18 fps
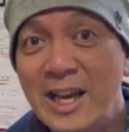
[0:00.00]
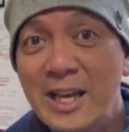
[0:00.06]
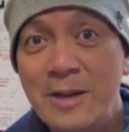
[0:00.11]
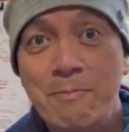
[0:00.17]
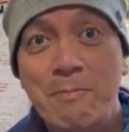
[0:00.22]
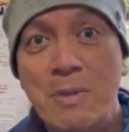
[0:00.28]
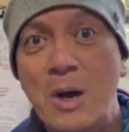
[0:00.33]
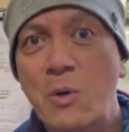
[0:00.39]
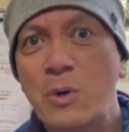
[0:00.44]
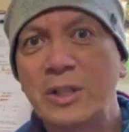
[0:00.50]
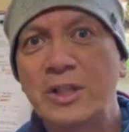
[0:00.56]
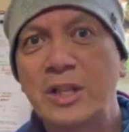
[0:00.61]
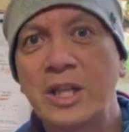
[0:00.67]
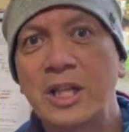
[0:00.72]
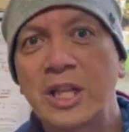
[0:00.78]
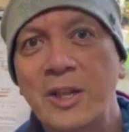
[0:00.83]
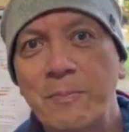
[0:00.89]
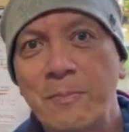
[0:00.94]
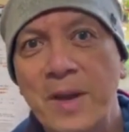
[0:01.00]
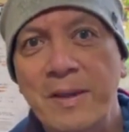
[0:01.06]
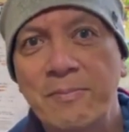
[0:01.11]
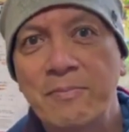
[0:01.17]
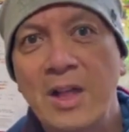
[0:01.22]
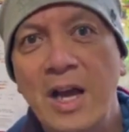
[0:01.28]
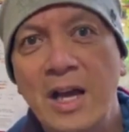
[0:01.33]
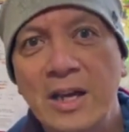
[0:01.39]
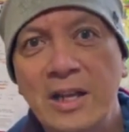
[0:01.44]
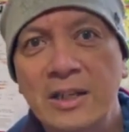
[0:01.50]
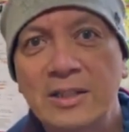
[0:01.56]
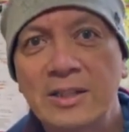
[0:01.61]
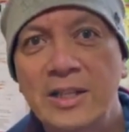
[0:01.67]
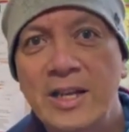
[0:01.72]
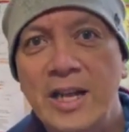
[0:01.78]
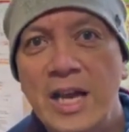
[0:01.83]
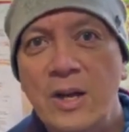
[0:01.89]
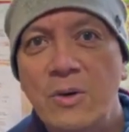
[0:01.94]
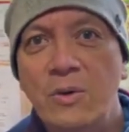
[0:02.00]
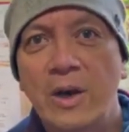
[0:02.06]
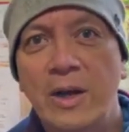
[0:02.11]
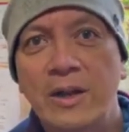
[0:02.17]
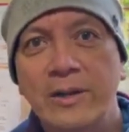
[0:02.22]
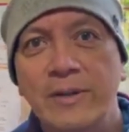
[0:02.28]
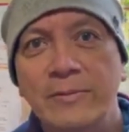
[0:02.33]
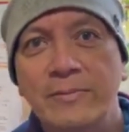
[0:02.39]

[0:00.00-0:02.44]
halimbawa $35 an hour.